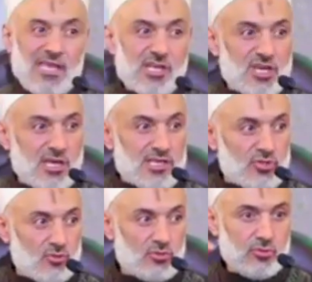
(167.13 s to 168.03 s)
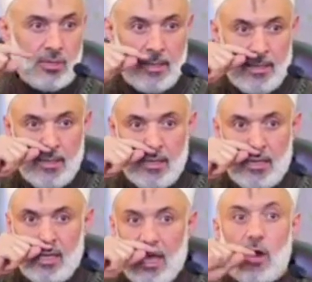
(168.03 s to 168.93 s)
أن يجلسوا
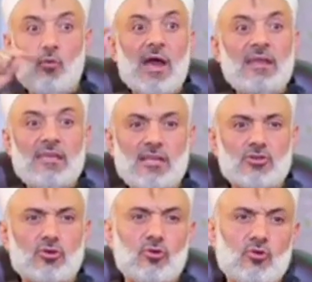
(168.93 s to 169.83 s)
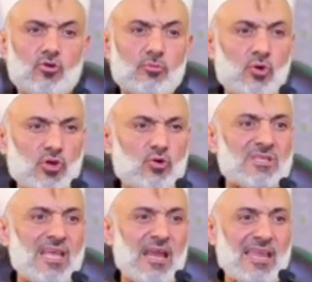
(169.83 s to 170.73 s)
أو أن يدخلوا بيوت